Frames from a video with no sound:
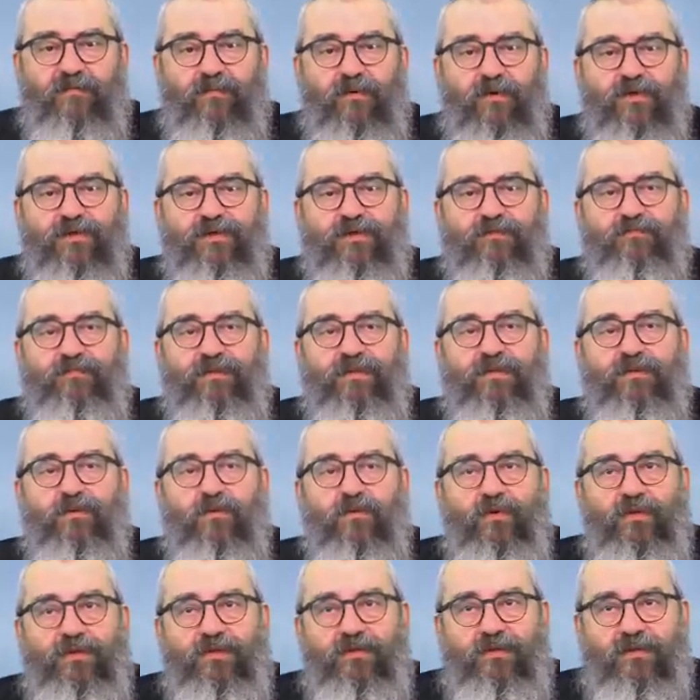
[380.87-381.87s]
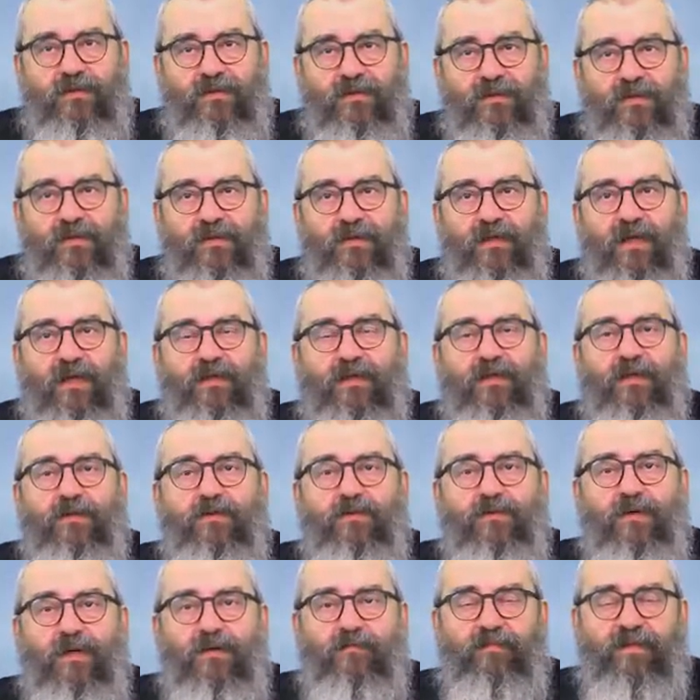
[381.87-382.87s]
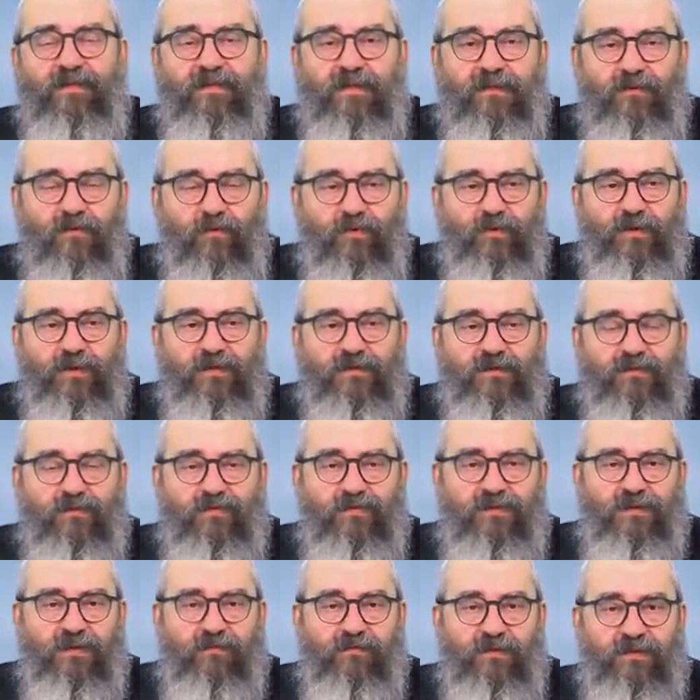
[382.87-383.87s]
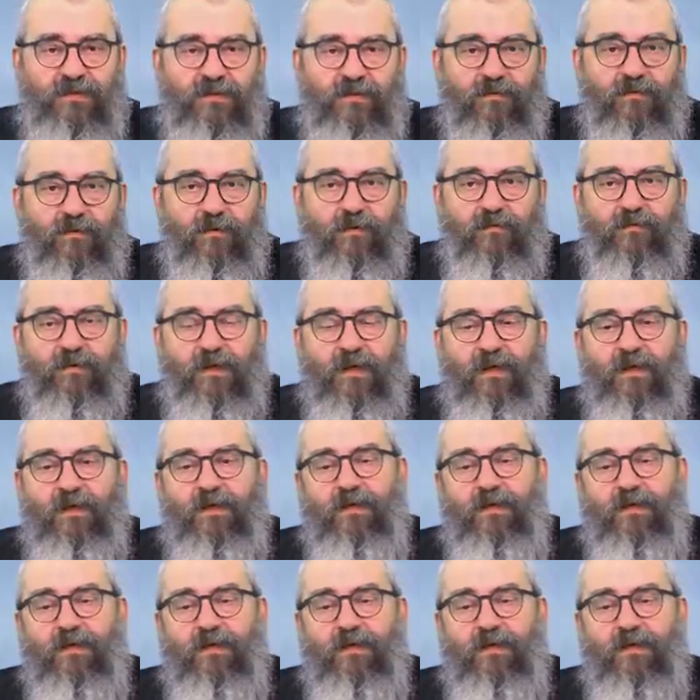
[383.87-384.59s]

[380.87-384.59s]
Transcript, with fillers: больше подходит, если говорить об аналогии с русским языком,